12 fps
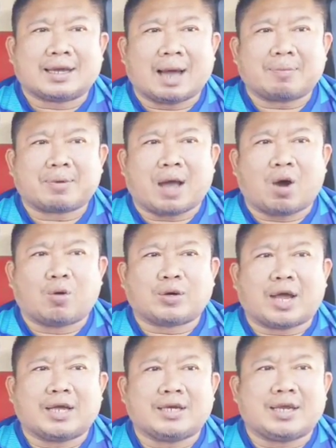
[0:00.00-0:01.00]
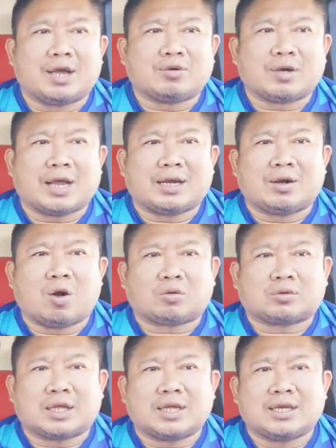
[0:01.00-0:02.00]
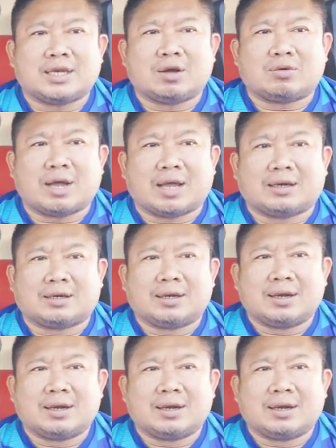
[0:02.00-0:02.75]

ครับ เข่าในเหนียวแน่น ล็อกตีเหนียวแน่น